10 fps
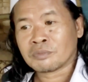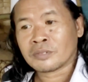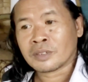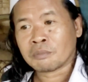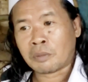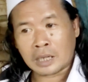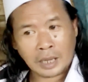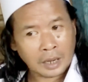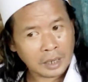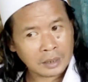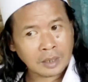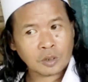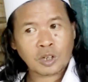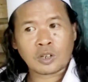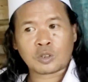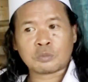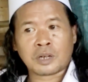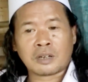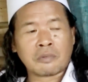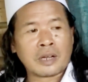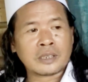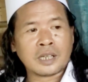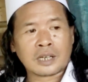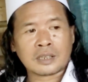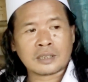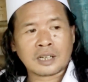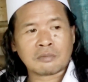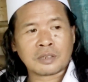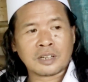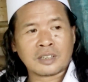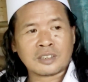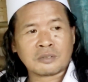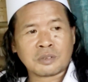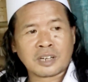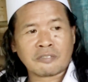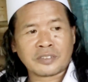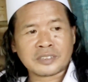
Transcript: Bayangkan harus harus berbayar kita kepada Allah bernapas.